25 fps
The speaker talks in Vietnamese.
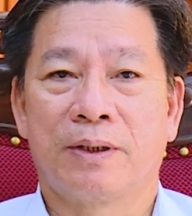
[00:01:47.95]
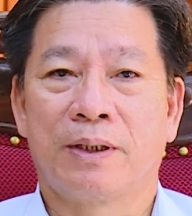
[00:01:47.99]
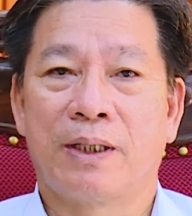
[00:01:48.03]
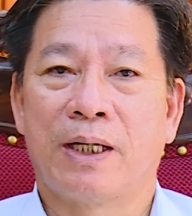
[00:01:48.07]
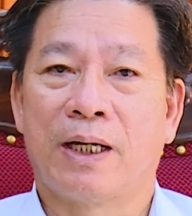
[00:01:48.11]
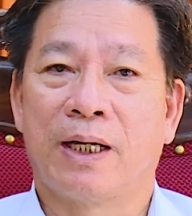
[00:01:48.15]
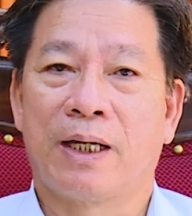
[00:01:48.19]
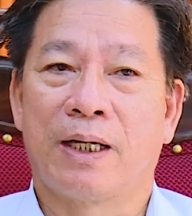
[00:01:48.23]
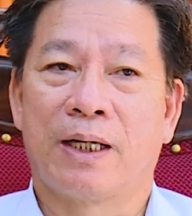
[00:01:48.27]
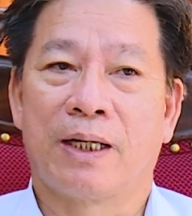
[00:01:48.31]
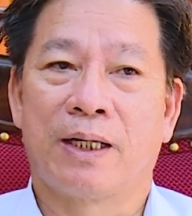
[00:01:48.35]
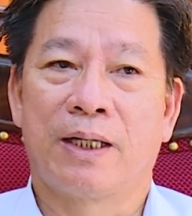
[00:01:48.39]

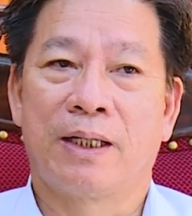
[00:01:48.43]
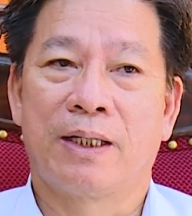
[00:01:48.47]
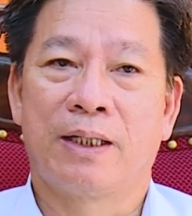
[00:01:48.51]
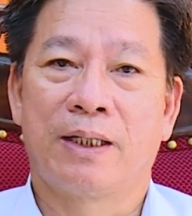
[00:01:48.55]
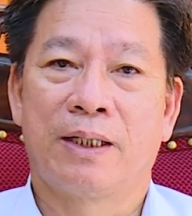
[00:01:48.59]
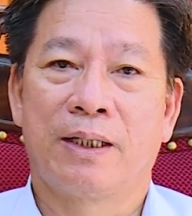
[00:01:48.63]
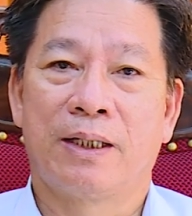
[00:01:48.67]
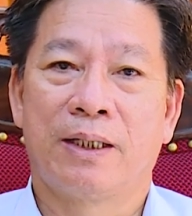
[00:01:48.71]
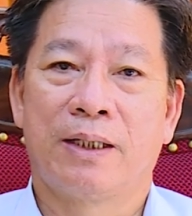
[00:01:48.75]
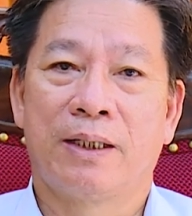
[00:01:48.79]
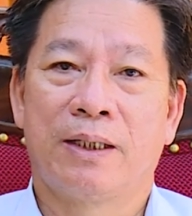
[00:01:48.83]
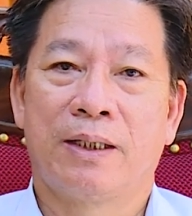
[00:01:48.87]
đã
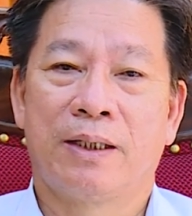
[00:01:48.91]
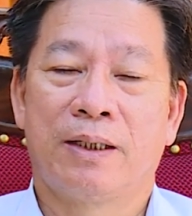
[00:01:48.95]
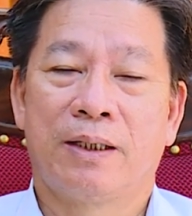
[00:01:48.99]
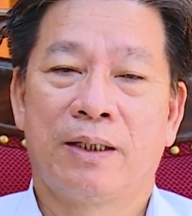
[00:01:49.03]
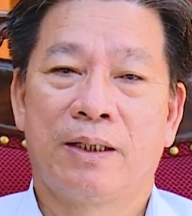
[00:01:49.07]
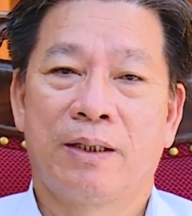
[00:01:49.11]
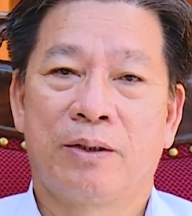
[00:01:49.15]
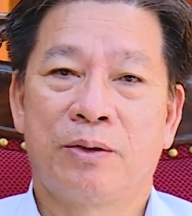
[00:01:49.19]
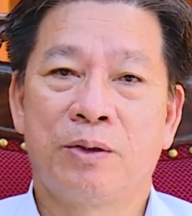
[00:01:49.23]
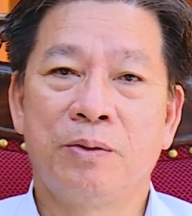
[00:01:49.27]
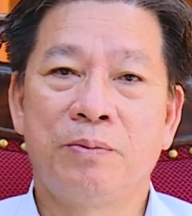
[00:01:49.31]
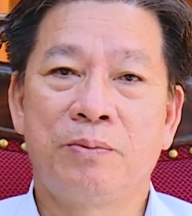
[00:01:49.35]

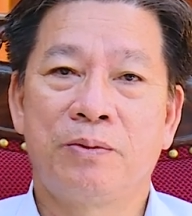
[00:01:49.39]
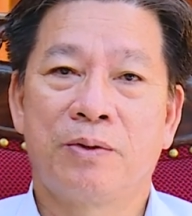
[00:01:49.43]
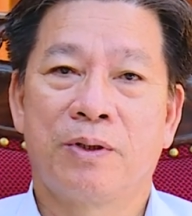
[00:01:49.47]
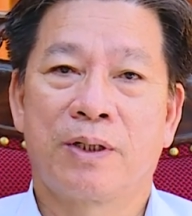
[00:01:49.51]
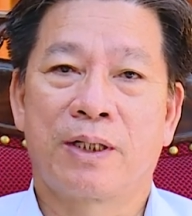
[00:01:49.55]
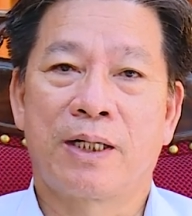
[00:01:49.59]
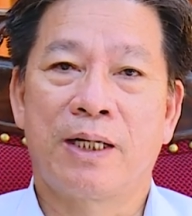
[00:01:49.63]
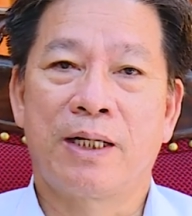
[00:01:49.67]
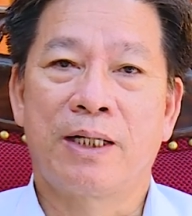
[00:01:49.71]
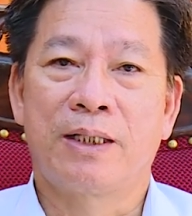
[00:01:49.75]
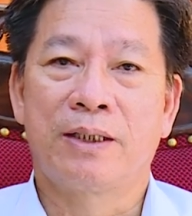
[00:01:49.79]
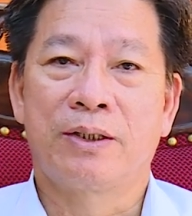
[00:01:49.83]
giúp cho
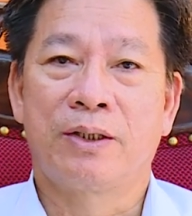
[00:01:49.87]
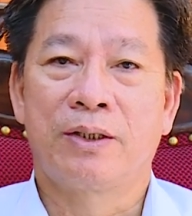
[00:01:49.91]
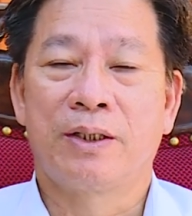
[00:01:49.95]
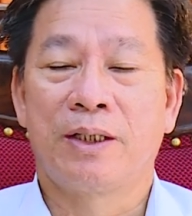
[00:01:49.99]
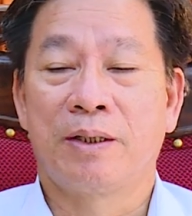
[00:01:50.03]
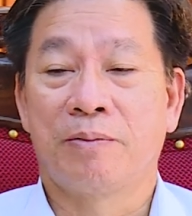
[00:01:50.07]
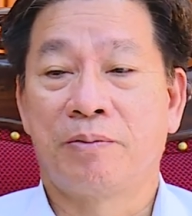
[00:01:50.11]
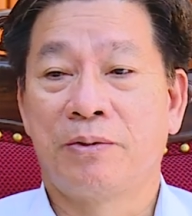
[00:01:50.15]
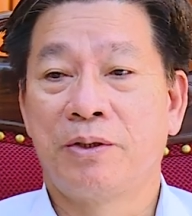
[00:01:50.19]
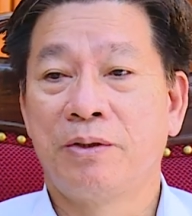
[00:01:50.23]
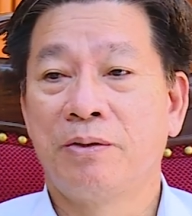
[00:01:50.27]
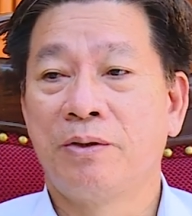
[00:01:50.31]
các cái doanh
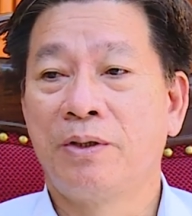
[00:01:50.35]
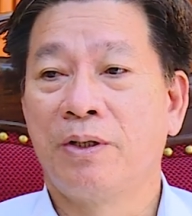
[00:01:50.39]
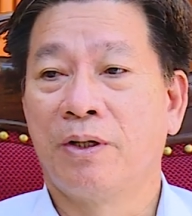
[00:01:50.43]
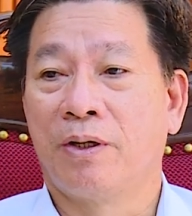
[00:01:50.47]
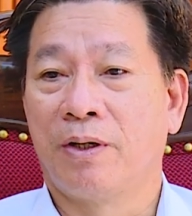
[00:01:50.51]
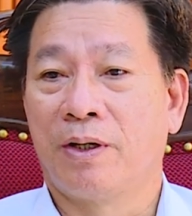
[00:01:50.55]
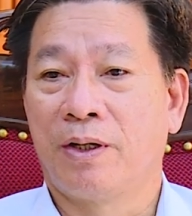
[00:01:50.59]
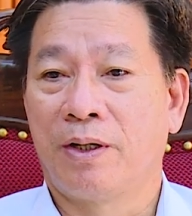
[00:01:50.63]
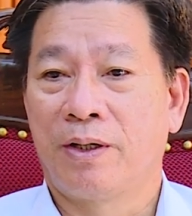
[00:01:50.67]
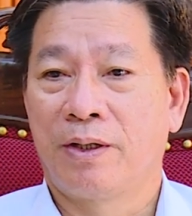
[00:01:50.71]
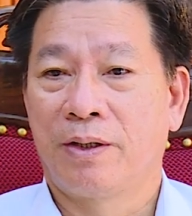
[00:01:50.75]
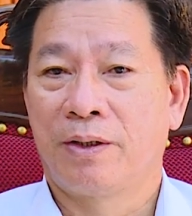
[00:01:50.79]
nghiệp siêu
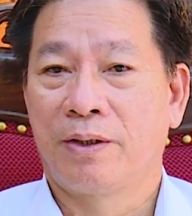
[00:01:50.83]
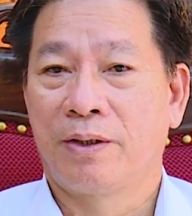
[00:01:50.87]
nhỏ